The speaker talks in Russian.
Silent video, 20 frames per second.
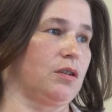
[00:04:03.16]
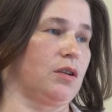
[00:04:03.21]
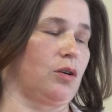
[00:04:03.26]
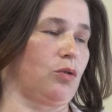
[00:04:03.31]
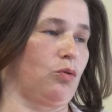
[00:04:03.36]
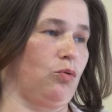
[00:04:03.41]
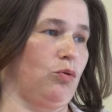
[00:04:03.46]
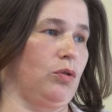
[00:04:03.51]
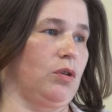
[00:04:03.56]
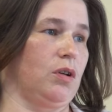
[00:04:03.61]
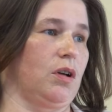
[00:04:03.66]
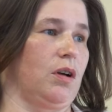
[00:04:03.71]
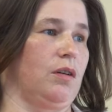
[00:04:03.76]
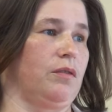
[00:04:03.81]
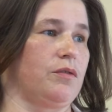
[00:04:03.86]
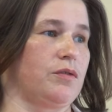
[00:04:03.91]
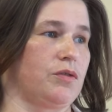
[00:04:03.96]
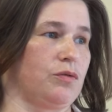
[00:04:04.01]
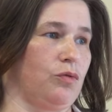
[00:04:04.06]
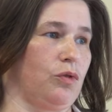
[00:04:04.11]

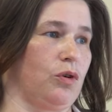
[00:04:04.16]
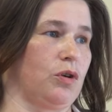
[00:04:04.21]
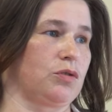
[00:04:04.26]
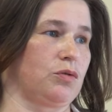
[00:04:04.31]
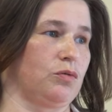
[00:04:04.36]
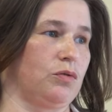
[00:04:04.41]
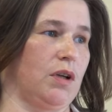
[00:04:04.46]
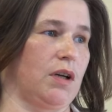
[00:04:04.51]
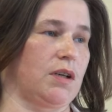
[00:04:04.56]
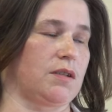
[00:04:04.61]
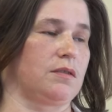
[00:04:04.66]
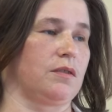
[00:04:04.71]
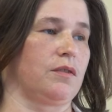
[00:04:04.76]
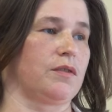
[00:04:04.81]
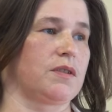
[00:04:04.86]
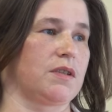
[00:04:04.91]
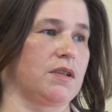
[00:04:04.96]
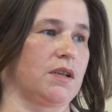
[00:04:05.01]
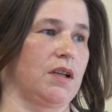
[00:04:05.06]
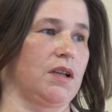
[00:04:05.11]
наркологов и всего государства
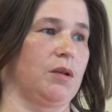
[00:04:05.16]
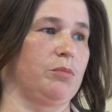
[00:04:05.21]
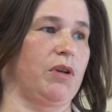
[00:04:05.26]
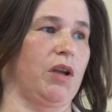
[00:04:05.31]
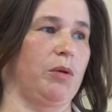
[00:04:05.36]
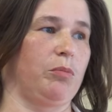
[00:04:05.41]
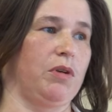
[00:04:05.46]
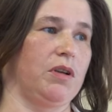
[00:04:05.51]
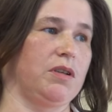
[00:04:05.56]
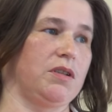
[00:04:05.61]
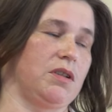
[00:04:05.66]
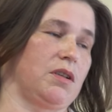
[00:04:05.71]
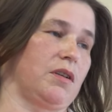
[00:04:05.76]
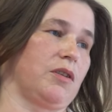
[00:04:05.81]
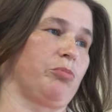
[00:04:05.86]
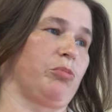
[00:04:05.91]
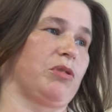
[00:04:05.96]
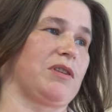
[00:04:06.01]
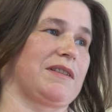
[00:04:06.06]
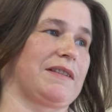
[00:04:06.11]
в целом
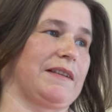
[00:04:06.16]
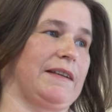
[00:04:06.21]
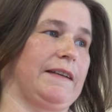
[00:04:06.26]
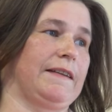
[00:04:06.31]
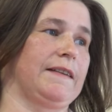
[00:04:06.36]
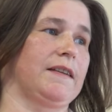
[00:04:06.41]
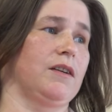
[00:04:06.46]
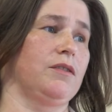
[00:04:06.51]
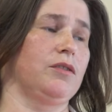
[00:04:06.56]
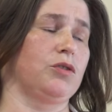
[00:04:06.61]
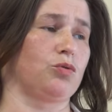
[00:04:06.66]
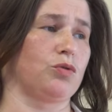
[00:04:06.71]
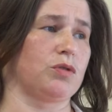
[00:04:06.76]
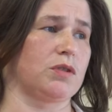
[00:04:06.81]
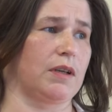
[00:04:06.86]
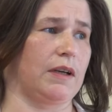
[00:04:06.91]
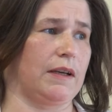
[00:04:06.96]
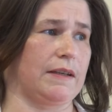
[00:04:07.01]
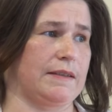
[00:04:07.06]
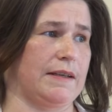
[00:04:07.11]
реабилитировать пациентов, то
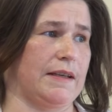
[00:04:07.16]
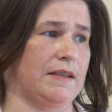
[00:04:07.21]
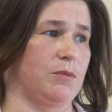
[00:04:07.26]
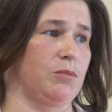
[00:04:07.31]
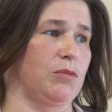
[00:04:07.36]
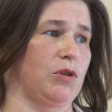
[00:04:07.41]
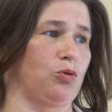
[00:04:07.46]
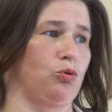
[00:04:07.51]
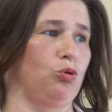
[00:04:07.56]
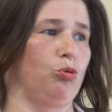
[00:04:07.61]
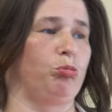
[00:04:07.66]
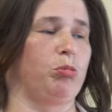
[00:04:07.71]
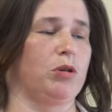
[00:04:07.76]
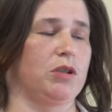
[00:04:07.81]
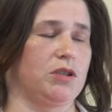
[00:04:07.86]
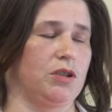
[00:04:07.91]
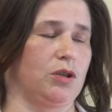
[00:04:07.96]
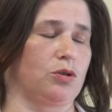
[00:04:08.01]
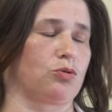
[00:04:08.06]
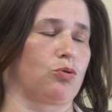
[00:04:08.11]
есть оказать им такую
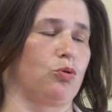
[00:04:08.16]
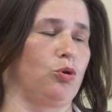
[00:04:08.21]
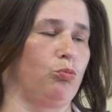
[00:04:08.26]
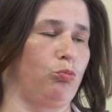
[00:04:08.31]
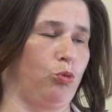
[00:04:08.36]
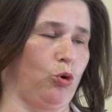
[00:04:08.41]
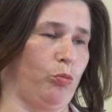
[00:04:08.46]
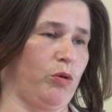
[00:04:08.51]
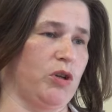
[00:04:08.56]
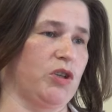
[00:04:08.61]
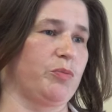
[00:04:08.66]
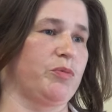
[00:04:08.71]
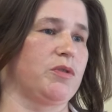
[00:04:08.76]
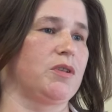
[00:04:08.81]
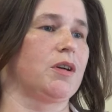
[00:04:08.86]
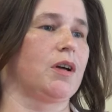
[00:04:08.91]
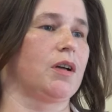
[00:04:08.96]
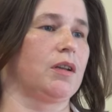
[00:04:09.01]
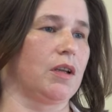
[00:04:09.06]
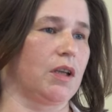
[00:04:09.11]
поддержку и помощь
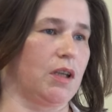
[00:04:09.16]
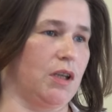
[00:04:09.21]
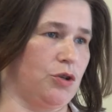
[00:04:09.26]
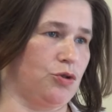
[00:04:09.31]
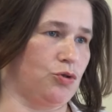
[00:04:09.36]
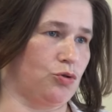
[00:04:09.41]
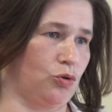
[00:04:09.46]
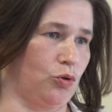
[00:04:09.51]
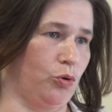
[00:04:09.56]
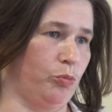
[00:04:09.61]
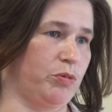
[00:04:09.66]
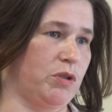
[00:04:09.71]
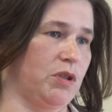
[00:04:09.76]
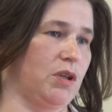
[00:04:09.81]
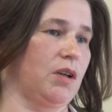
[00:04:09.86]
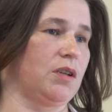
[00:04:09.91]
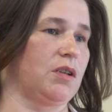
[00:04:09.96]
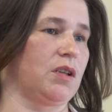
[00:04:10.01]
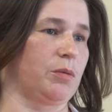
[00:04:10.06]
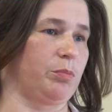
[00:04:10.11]
психологическую,
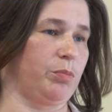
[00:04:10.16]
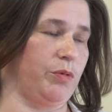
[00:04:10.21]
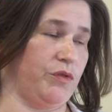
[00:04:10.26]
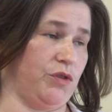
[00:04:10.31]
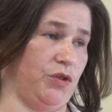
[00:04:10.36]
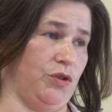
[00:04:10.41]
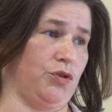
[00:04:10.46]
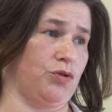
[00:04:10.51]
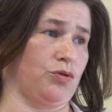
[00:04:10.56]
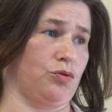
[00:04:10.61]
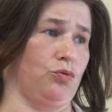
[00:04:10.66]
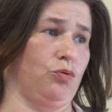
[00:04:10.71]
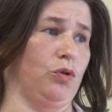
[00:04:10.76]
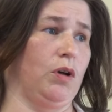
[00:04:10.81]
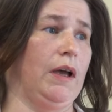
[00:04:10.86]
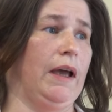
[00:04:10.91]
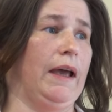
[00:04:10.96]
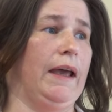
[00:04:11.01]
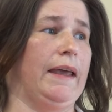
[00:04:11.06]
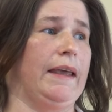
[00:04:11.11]

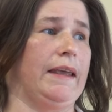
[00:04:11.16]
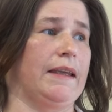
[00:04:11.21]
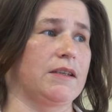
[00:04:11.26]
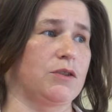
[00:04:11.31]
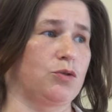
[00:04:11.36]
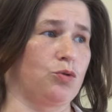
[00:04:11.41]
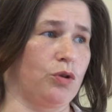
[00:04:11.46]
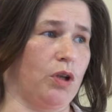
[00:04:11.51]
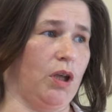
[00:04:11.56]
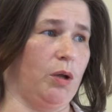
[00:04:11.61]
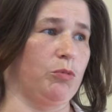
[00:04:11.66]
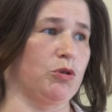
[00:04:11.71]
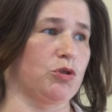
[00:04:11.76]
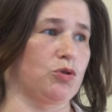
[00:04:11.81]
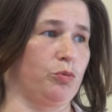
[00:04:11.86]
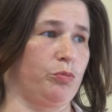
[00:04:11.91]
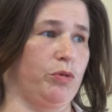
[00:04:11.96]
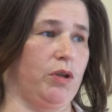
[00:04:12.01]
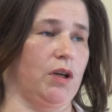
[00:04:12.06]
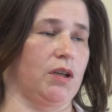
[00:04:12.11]
психотерапевтическую и с другими
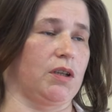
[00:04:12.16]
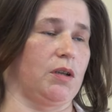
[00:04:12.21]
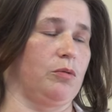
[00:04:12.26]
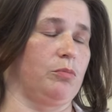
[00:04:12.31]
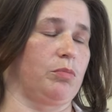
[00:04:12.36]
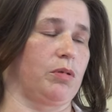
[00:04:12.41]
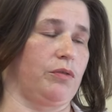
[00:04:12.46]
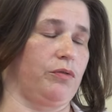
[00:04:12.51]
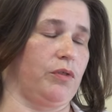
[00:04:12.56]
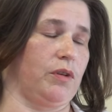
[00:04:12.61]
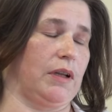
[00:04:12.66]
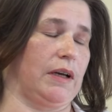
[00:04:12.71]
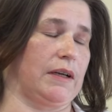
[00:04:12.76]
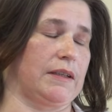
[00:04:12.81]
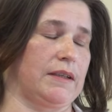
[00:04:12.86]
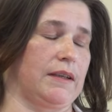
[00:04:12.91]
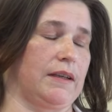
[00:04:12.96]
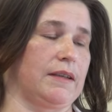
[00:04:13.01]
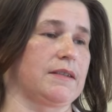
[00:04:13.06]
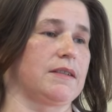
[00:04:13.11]
субъектами
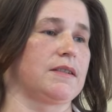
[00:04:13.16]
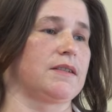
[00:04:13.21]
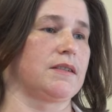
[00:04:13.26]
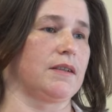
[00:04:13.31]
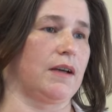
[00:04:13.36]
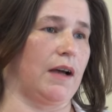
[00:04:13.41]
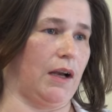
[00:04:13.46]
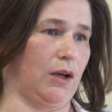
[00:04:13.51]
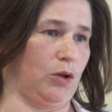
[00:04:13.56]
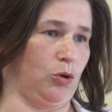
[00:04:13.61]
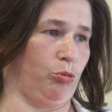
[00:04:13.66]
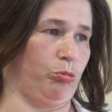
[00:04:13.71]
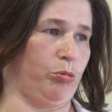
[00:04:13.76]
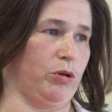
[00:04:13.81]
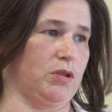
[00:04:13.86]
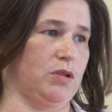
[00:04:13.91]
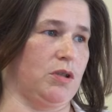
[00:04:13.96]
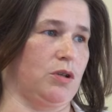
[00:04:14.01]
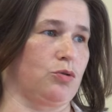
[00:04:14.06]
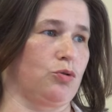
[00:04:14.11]
профилактики социальную
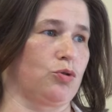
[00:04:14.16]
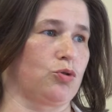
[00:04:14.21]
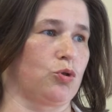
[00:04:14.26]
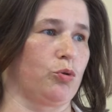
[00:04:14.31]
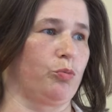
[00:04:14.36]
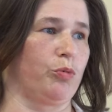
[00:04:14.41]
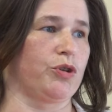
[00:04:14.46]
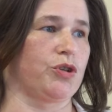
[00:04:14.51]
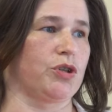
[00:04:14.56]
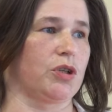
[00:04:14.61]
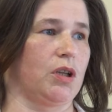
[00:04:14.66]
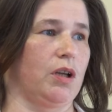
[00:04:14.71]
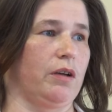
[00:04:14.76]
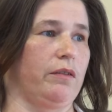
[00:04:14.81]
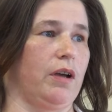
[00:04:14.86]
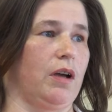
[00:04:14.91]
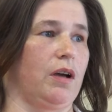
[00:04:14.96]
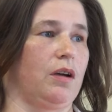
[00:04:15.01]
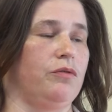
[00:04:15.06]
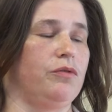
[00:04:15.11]
поддержку, чтобы
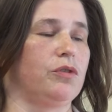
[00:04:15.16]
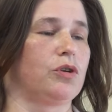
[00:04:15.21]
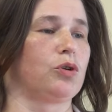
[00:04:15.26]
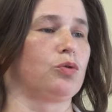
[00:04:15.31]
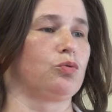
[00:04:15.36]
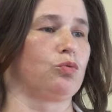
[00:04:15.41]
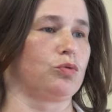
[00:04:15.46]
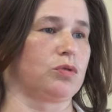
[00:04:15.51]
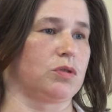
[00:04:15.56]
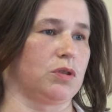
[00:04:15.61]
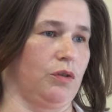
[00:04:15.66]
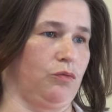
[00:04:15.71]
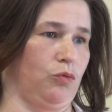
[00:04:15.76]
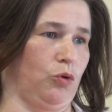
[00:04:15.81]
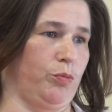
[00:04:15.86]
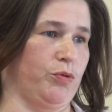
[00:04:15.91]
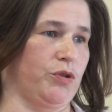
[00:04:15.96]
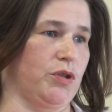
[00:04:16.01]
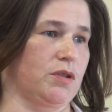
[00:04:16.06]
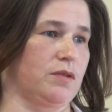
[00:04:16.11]
человек вернулся в
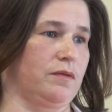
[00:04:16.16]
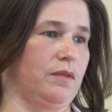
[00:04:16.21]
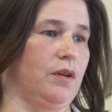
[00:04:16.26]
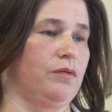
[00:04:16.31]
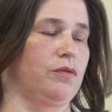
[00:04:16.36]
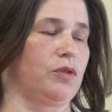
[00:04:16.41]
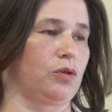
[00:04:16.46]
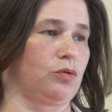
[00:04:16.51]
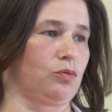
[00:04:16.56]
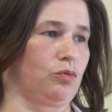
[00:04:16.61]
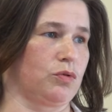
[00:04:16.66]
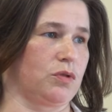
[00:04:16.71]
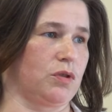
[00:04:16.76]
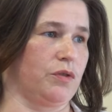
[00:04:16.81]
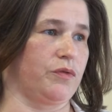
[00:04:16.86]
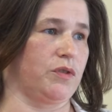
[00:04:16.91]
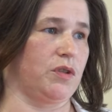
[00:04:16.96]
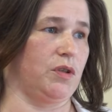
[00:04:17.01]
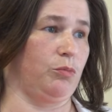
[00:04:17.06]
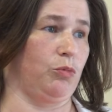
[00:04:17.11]
общество,
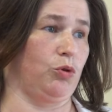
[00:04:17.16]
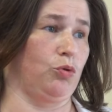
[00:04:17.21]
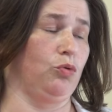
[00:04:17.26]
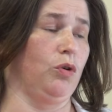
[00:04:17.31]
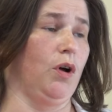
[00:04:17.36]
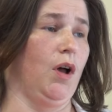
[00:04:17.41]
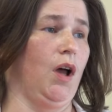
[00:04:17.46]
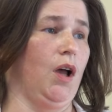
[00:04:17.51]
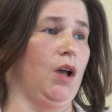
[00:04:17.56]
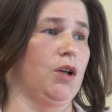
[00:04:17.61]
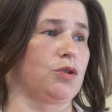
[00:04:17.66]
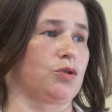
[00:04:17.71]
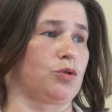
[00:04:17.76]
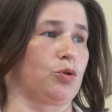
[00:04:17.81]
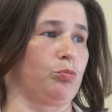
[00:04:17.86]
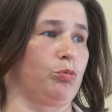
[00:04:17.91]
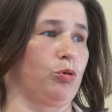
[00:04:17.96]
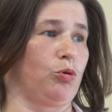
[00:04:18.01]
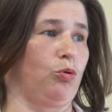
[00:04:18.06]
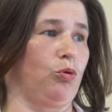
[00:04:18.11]
вернулся в семью,
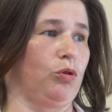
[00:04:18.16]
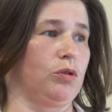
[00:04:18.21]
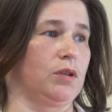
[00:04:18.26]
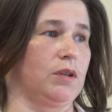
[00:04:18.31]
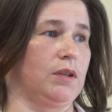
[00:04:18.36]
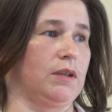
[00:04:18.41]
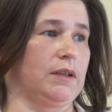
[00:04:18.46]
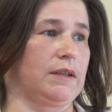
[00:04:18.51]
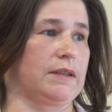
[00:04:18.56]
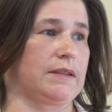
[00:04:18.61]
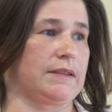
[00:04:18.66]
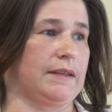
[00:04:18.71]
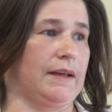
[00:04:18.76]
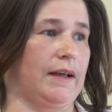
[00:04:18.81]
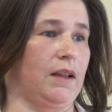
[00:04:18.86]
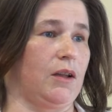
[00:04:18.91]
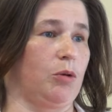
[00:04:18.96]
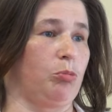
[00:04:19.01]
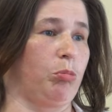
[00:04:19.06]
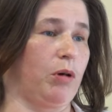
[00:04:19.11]
чтобы он э,
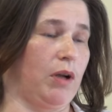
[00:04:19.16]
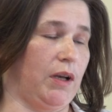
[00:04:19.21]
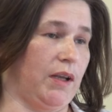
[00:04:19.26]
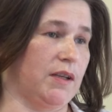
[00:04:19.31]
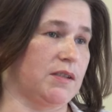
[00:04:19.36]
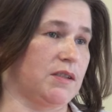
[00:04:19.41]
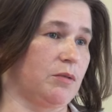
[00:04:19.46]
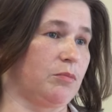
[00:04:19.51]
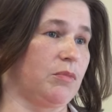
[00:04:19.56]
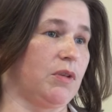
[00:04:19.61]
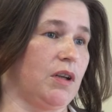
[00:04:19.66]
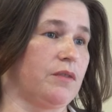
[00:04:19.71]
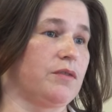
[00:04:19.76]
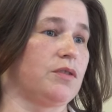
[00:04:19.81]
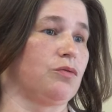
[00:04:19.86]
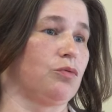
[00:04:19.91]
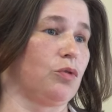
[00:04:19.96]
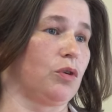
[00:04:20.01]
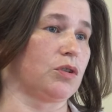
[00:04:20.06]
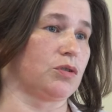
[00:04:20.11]
стал полезным для
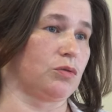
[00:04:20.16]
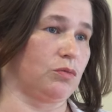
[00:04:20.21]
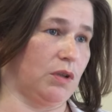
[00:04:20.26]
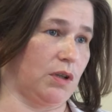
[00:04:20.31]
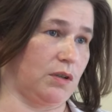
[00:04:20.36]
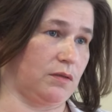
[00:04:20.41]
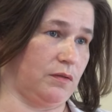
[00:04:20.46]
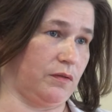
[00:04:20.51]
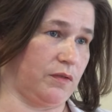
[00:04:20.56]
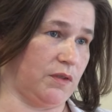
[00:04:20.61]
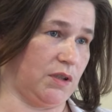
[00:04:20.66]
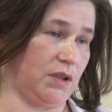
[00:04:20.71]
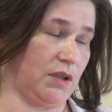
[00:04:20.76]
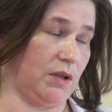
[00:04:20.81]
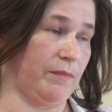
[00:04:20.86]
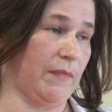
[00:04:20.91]
всего государства в целом.